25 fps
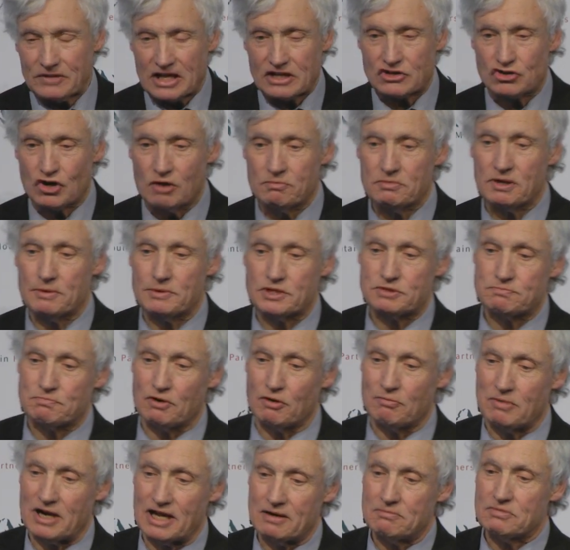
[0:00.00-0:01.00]
Jetzt kommt aber das
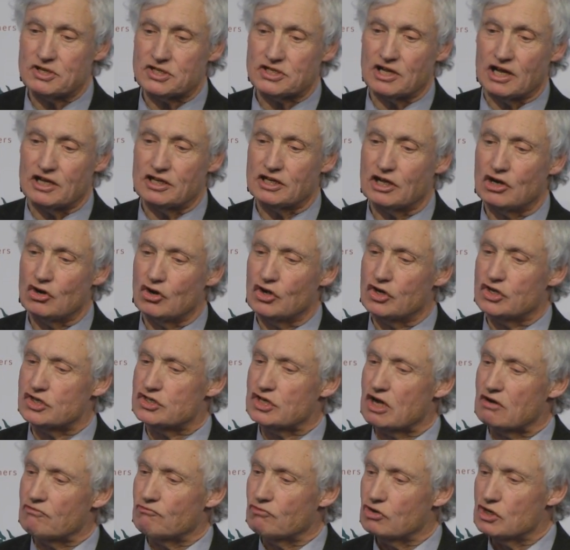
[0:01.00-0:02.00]
Problem, dass andere Leute
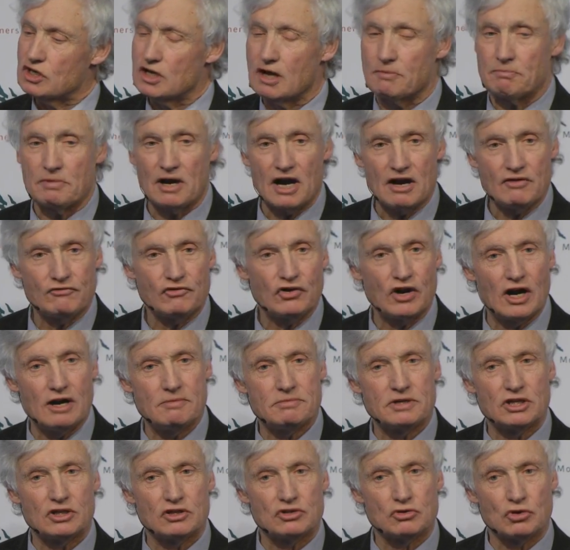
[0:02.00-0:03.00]
sagen, wunderbar, vor
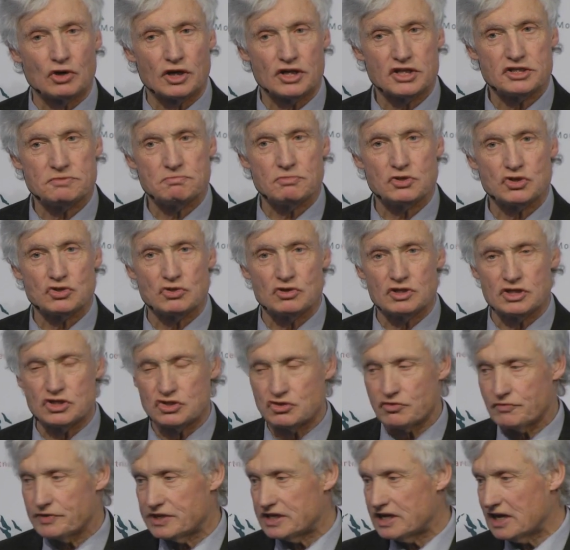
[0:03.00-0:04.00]
allem die Tourismus- und die
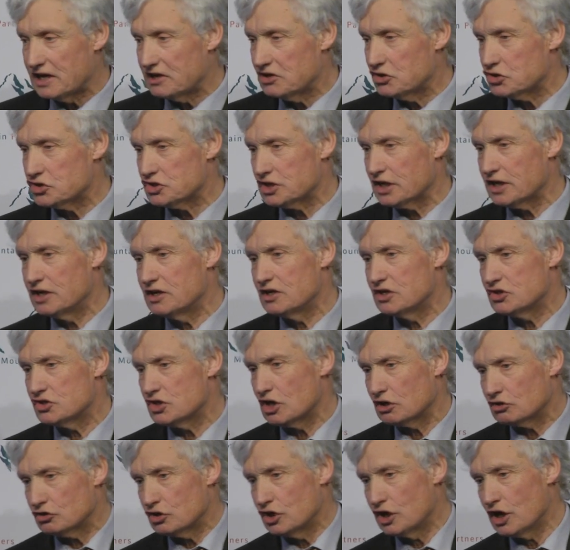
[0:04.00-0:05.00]
Souvenirindustrie, und die
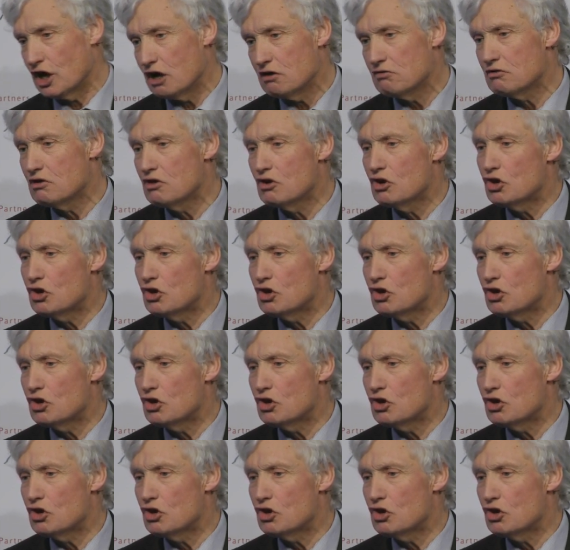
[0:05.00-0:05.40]
sagt, naja,